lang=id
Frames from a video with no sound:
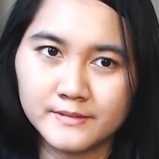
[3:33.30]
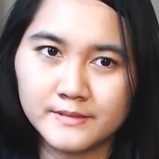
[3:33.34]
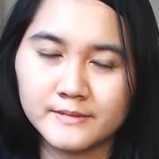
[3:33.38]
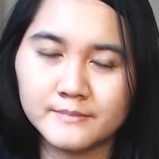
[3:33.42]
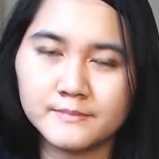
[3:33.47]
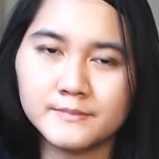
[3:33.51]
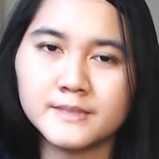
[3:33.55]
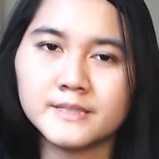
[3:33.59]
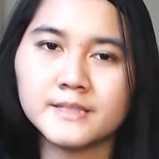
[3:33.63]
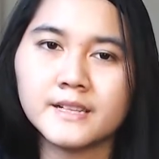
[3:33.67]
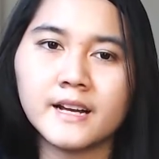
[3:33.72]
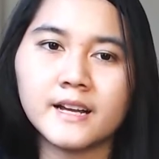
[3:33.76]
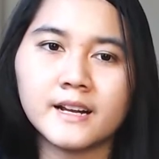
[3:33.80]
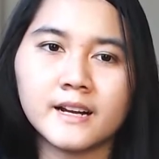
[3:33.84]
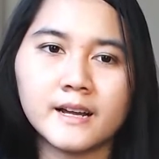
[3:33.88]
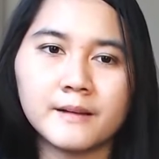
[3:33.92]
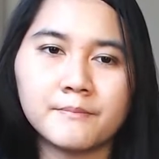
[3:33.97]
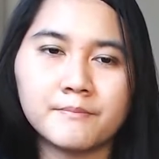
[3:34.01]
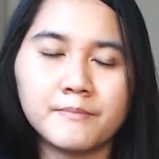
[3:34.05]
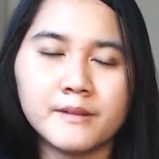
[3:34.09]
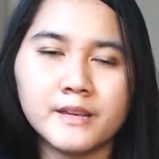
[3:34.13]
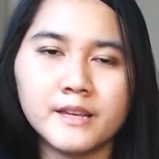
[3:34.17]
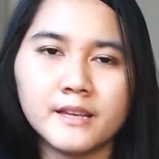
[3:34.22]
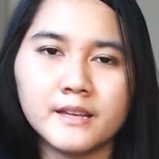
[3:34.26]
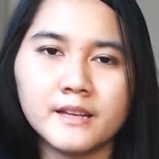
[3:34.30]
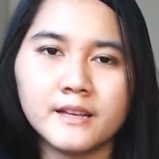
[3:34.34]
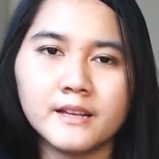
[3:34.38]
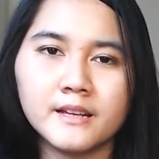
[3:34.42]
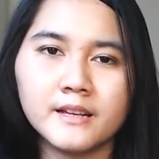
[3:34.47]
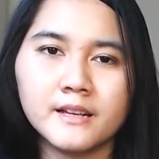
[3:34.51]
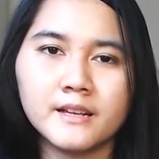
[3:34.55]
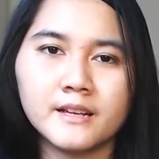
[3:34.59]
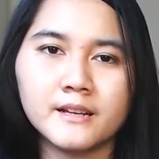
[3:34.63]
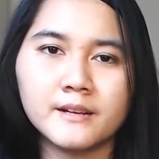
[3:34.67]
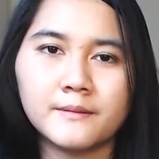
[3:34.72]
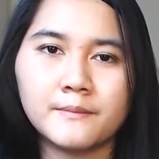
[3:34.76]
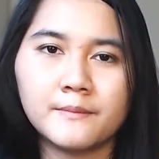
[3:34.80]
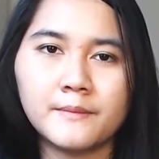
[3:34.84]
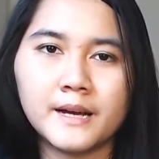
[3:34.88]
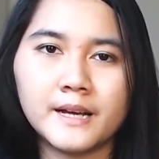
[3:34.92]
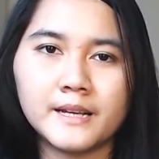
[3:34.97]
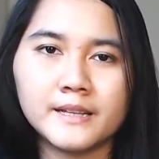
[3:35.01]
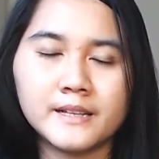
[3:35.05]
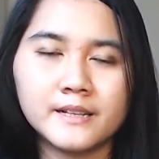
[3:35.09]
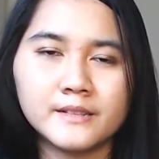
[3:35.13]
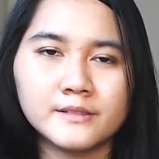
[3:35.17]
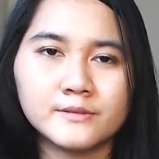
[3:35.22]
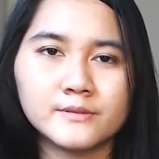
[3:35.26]
bisa rapi
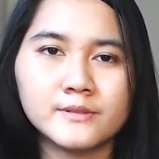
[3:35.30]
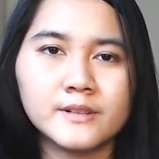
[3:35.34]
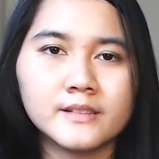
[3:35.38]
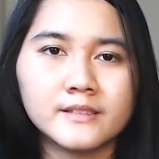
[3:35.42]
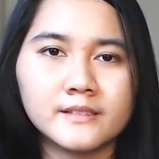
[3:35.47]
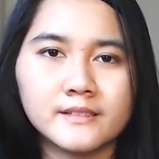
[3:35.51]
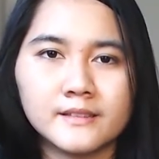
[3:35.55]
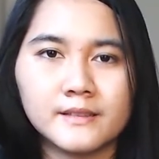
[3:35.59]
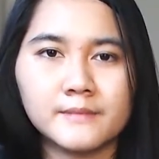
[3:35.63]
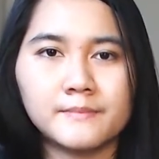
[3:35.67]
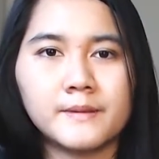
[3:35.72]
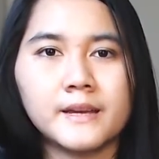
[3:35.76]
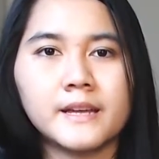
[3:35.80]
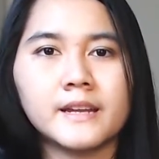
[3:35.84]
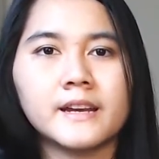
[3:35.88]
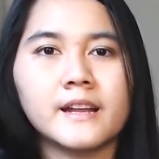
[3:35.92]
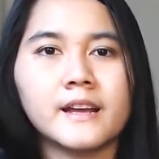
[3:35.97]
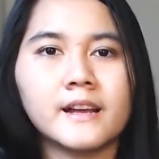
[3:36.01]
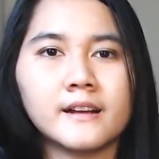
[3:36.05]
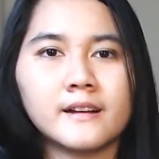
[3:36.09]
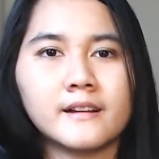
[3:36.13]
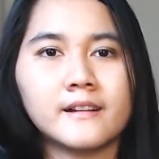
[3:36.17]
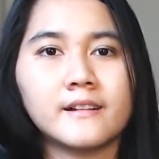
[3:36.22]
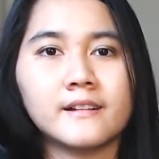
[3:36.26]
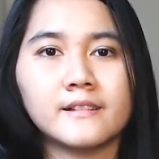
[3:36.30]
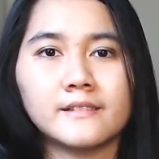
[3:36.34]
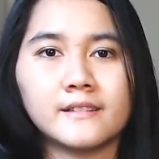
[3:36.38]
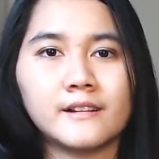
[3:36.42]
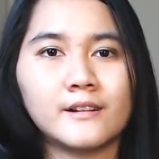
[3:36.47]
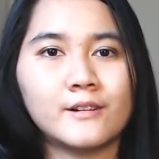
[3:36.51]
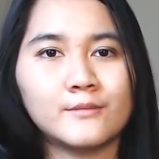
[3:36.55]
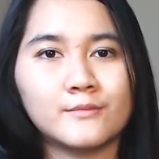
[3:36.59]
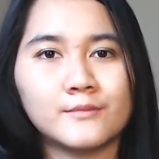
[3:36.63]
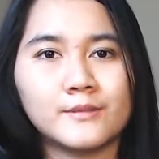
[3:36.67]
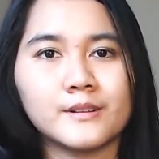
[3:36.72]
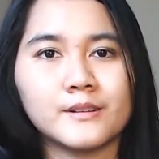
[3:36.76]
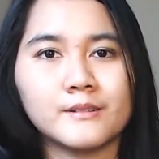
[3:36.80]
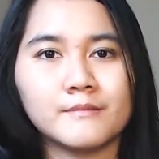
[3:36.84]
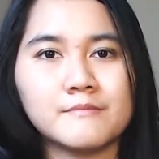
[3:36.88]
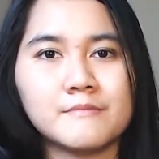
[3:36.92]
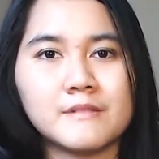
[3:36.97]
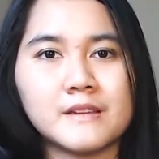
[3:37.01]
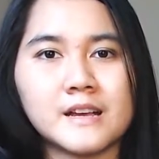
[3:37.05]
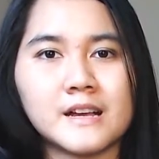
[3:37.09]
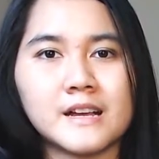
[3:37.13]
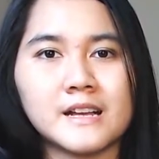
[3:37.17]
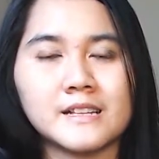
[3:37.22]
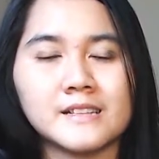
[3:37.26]
mainnya juga tetap enak nggak terlalu
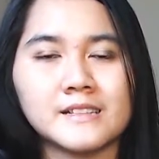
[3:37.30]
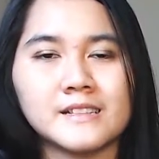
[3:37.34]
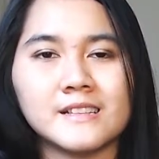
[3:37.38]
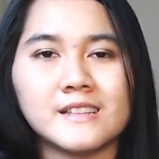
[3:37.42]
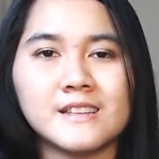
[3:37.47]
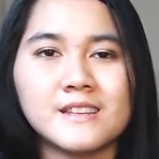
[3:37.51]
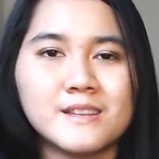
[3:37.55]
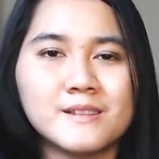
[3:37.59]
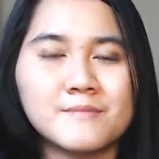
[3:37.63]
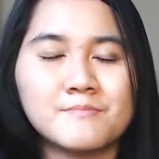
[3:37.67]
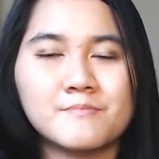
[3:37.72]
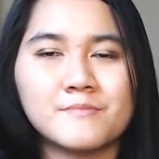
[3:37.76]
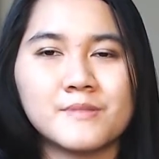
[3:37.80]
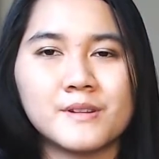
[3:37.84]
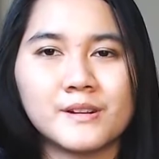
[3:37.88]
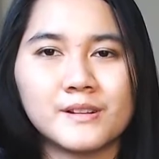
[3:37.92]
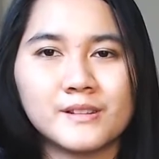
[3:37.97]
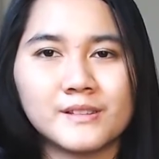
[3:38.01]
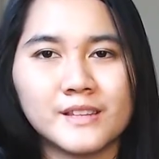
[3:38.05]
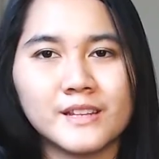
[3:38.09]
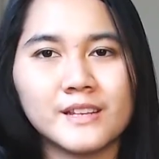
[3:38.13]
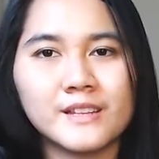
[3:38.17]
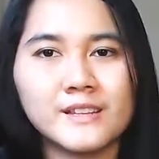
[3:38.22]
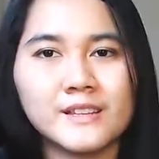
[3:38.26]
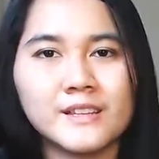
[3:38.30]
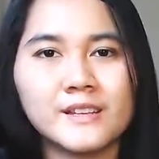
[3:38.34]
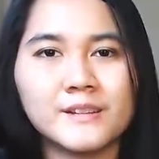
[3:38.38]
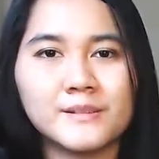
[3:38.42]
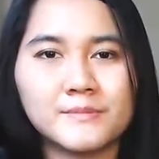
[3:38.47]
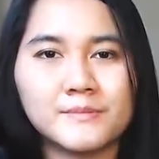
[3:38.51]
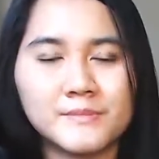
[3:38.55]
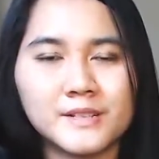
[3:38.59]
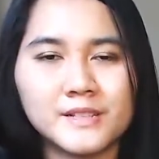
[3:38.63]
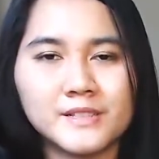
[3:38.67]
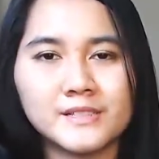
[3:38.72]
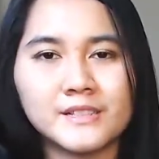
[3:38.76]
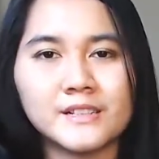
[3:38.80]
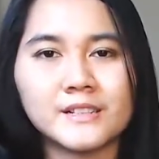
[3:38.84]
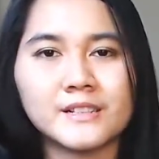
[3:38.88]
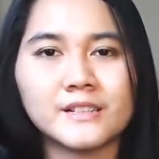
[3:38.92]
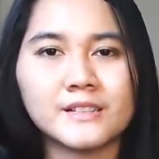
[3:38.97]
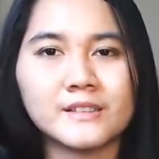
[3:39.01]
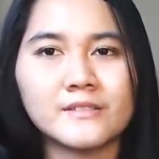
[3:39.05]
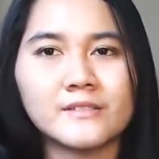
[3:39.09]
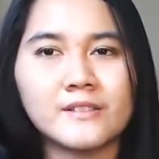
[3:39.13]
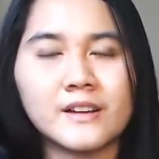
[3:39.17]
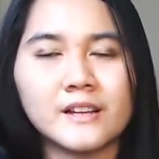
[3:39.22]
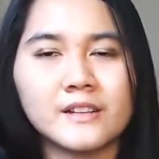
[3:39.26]
berlebihan jadi pentingnya belajar
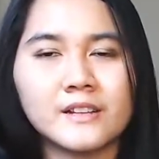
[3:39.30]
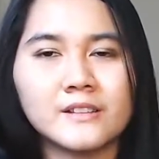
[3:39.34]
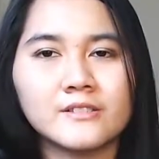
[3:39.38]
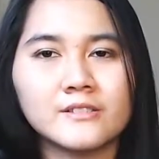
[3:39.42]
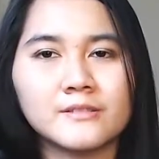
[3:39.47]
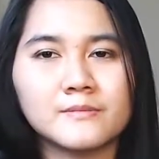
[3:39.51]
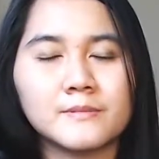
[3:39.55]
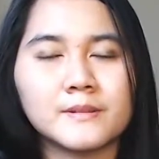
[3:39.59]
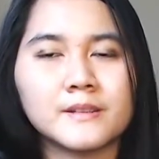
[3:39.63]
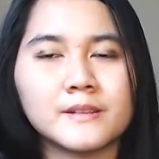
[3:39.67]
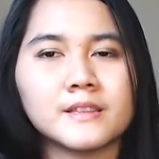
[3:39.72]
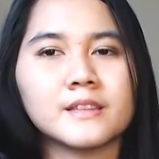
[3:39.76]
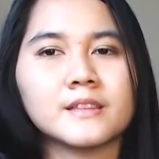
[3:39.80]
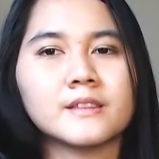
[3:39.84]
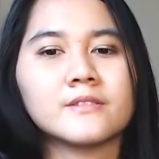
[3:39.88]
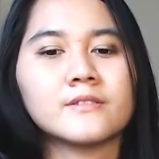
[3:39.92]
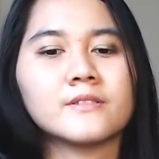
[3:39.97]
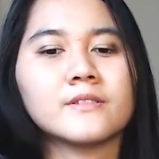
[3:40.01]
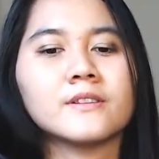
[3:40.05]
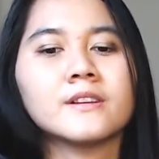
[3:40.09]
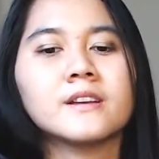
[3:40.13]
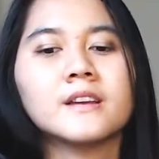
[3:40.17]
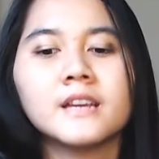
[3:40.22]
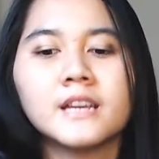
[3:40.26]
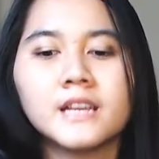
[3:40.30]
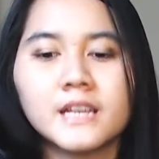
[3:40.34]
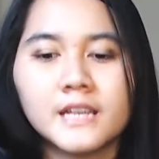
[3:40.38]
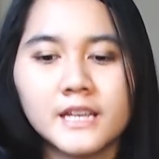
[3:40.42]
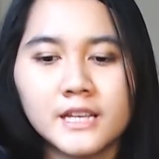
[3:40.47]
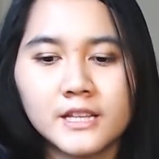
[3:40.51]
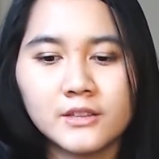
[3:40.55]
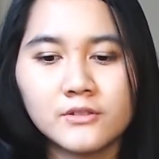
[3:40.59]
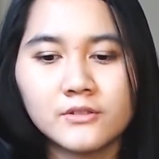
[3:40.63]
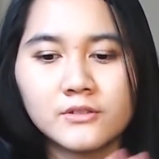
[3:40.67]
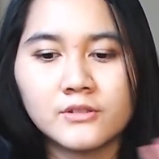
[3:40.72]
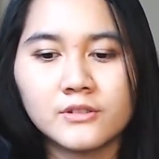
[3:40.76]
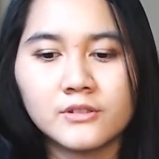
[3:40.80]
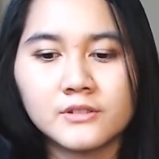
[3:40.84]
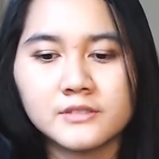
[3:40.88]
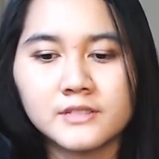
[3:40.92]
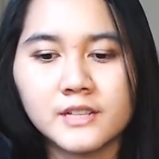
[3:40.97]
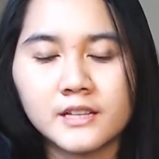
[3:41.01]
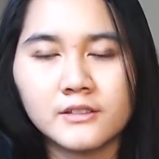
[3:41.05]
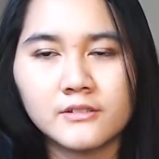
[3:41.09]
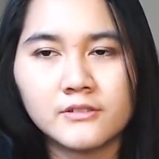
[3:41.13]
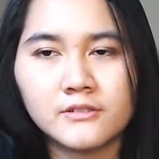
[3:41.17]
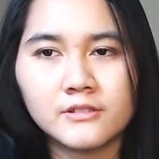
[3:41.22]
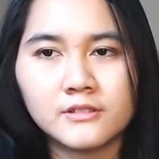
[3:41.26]
ketukan itu seperti itu itu untuk
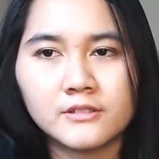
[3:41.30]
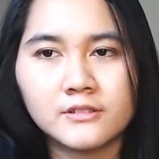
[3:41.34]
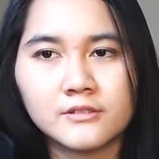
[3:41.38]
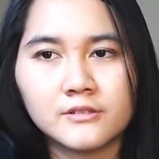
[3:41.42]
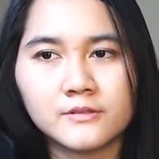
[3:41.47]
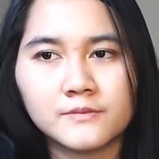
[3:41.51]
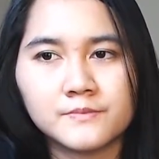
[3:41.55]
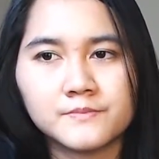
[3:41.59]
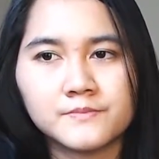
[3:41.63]
satu ketuk